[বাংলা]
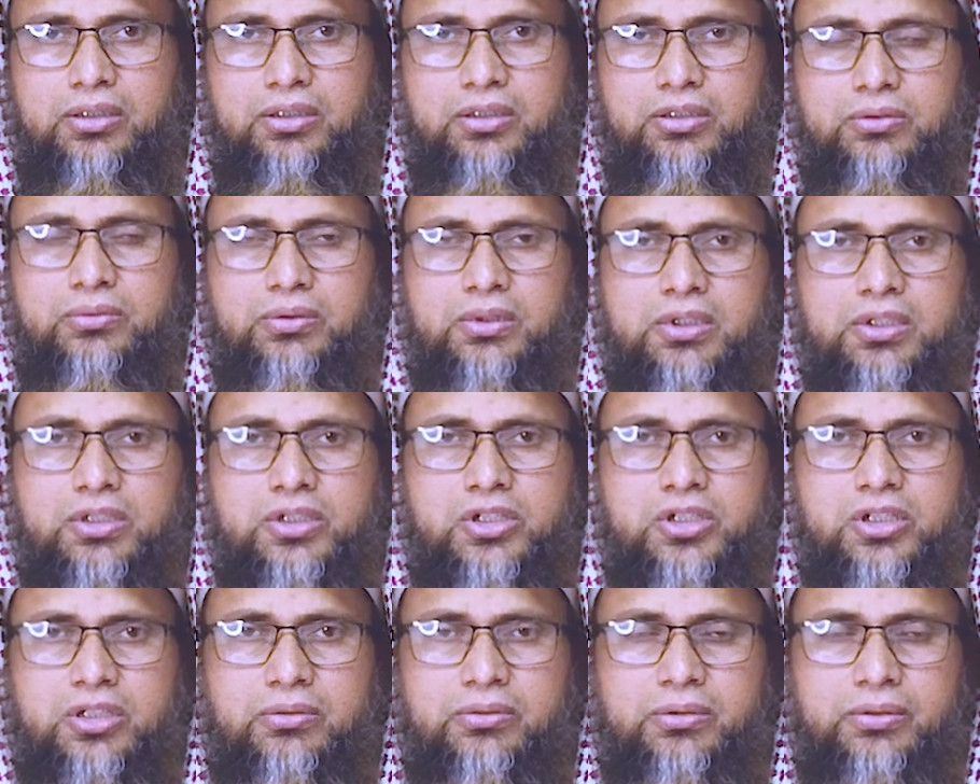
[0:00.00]
অথবা
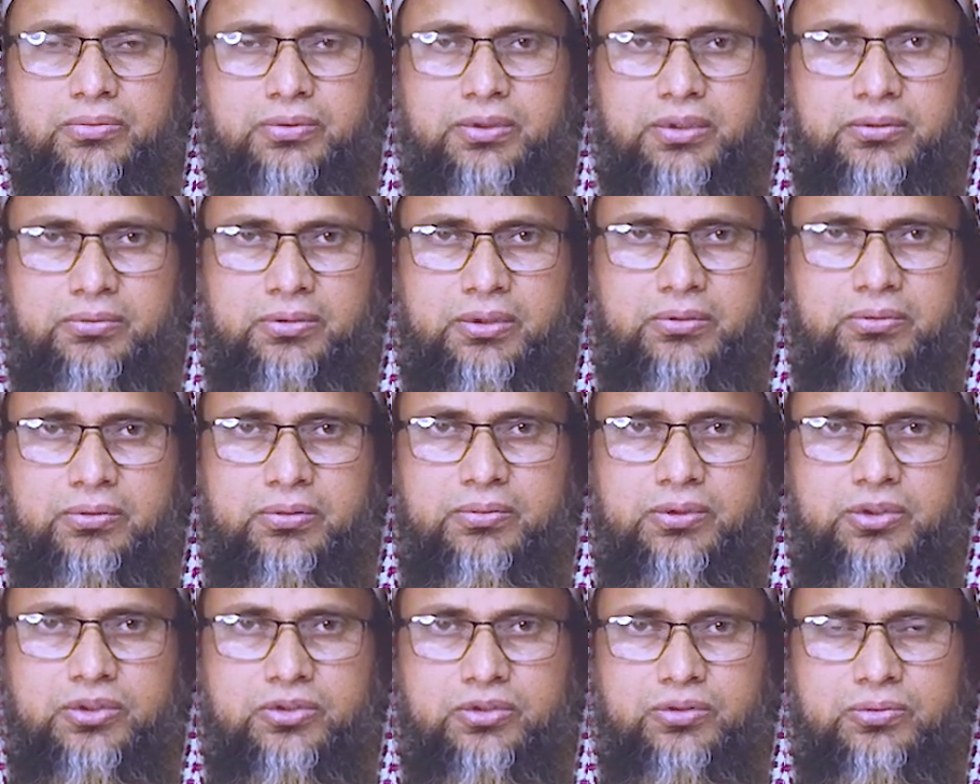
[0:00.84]
স্বাভাবিকভাবে
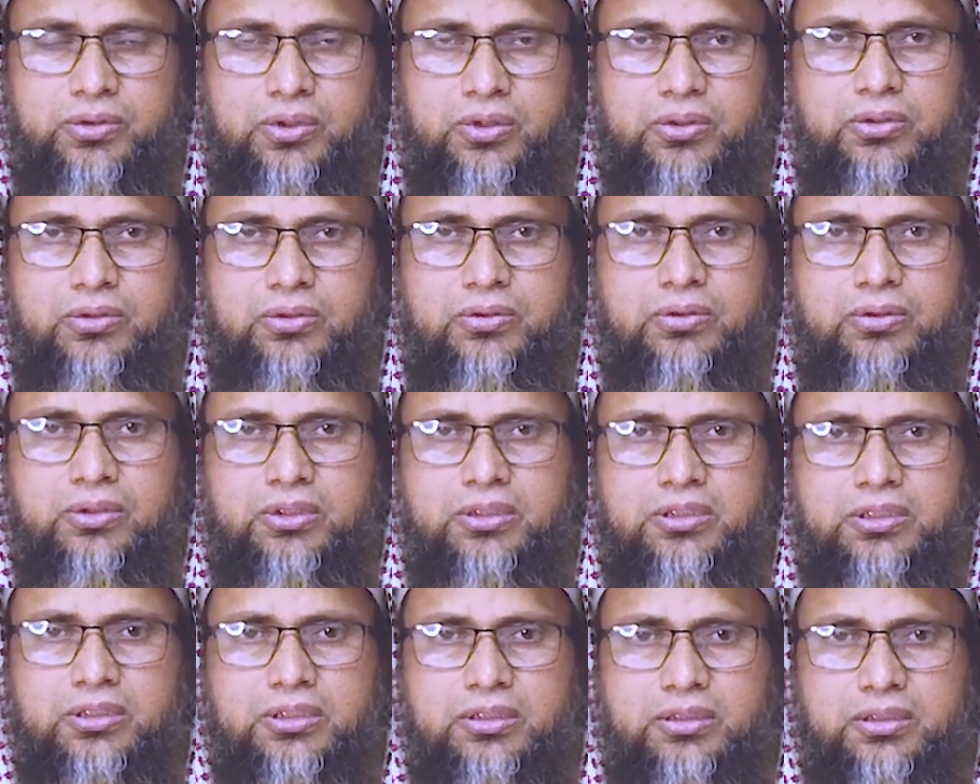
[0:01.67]
মৃত্যুবরণ
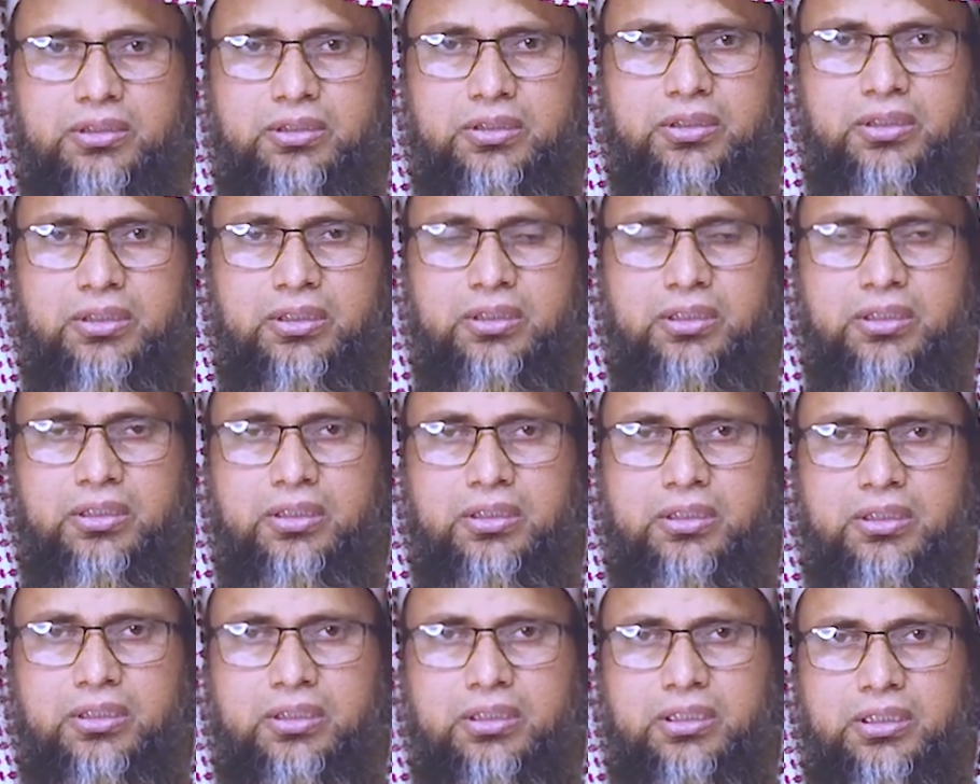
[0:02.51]
করেছেন
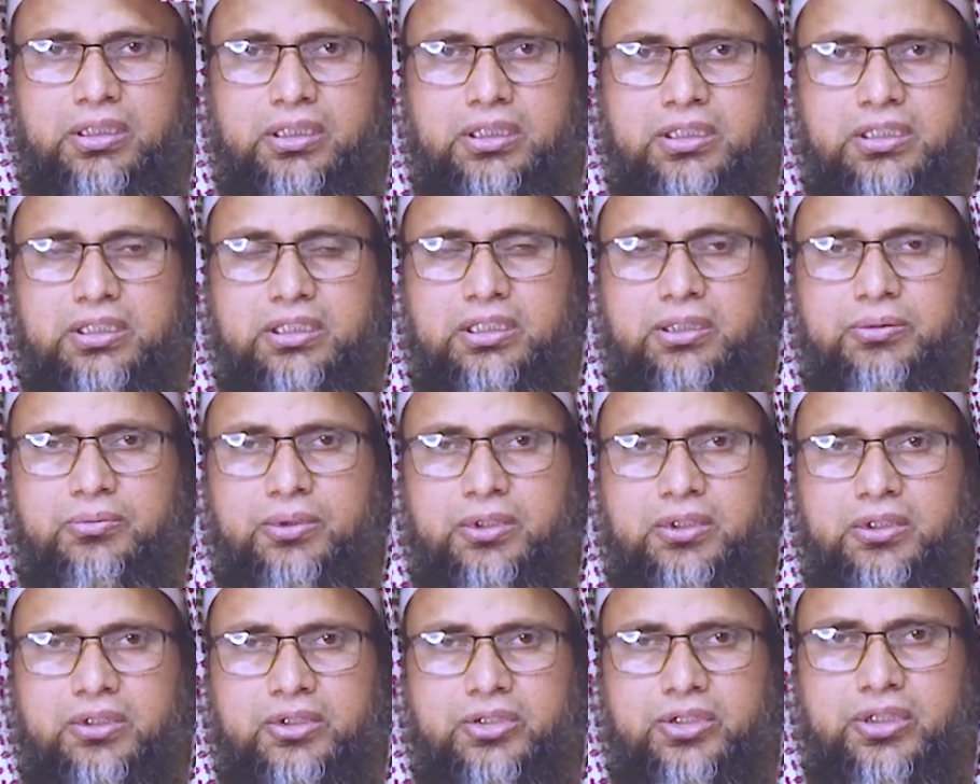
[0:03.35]
এটিকে
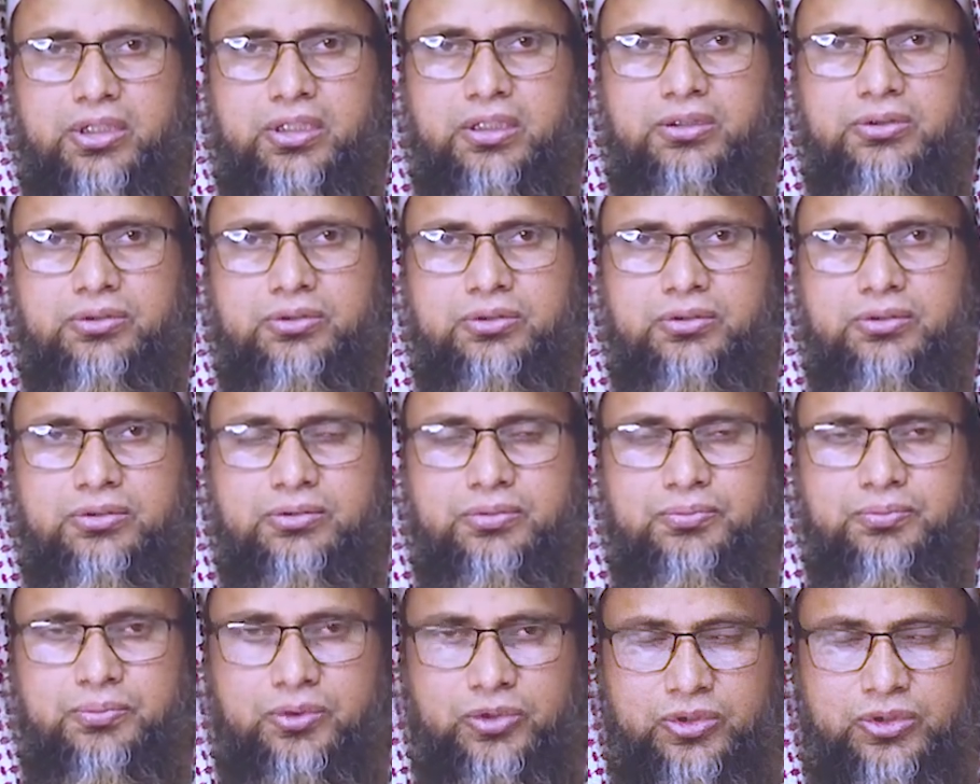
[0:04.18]
আমরা শাহাদত
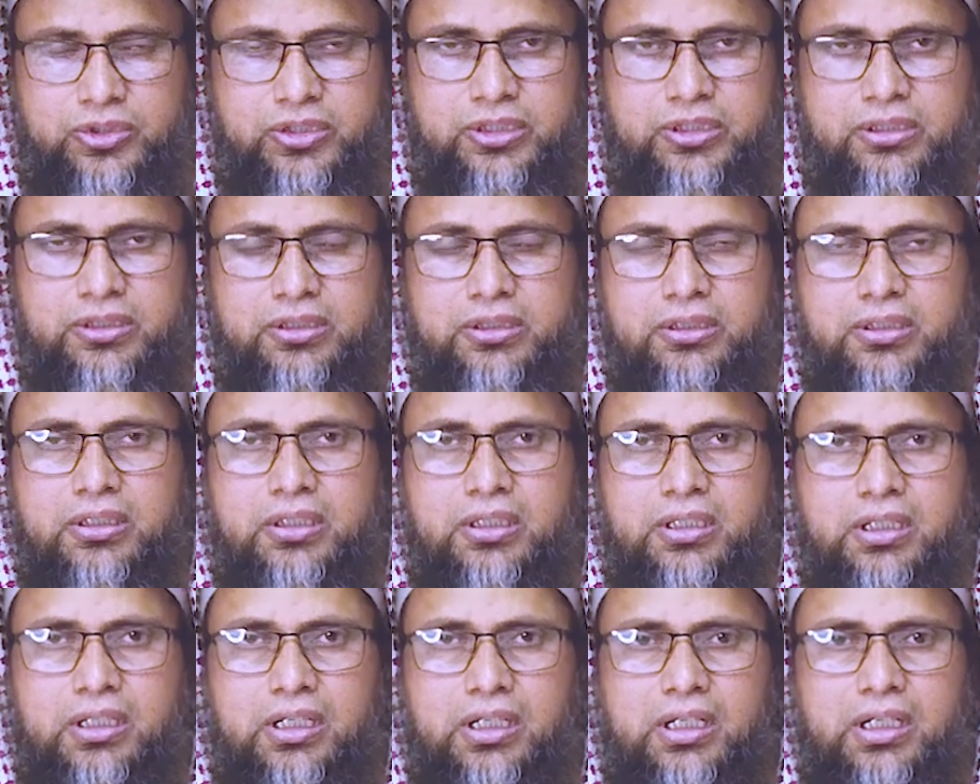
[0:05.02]
বলছি
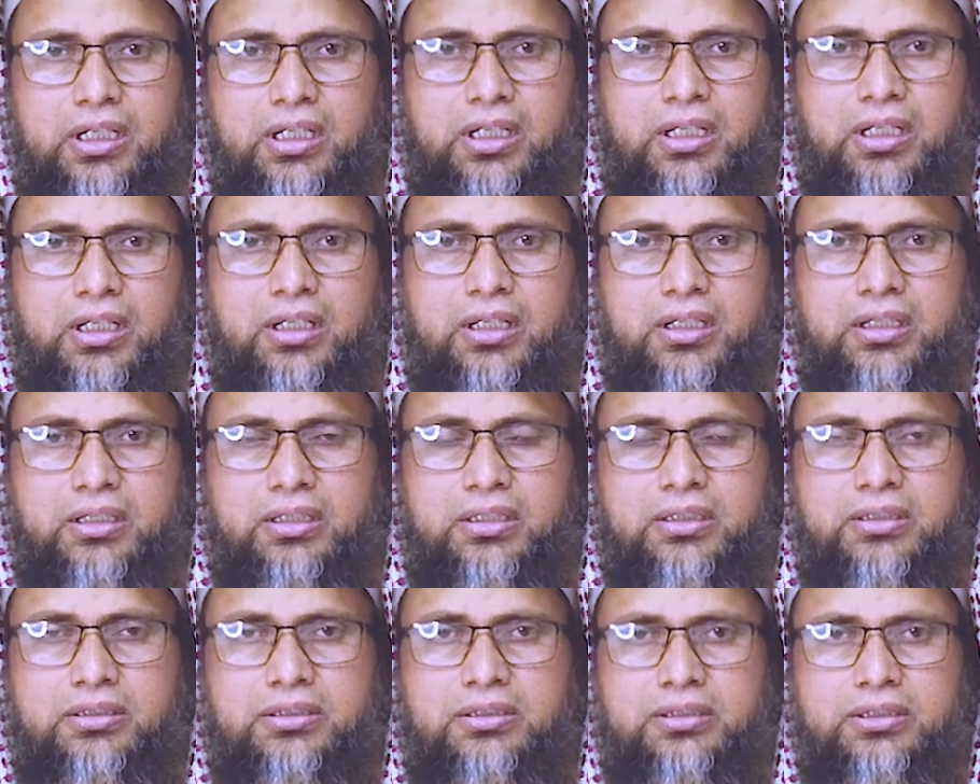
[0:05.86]
আর
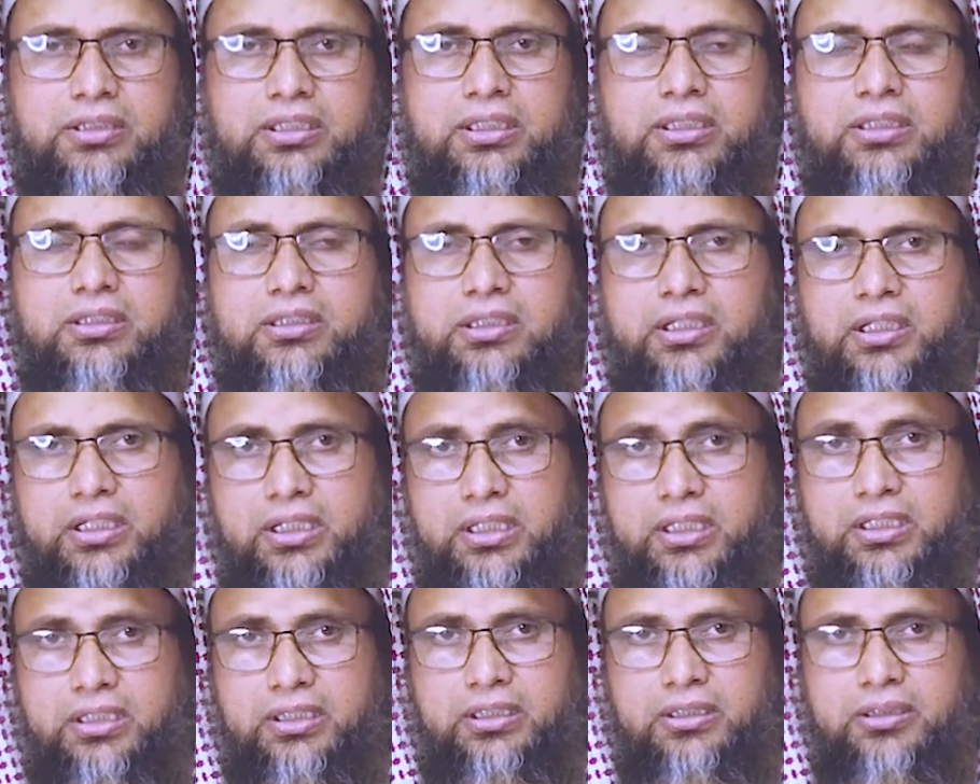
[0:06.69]
যেই
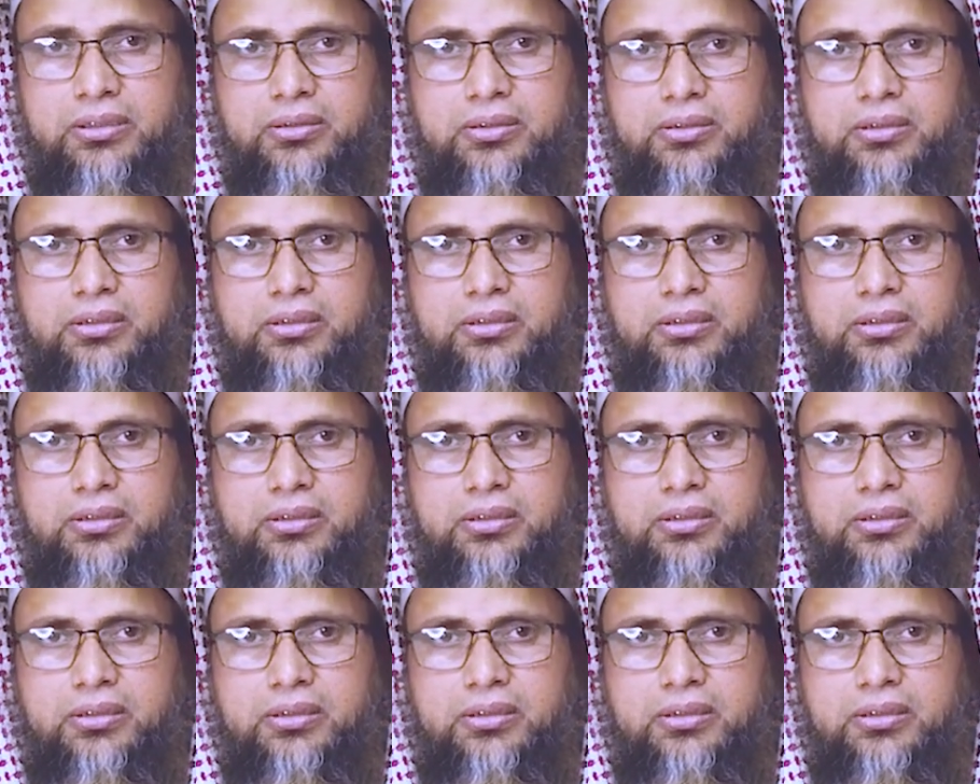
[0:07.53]
তারিখে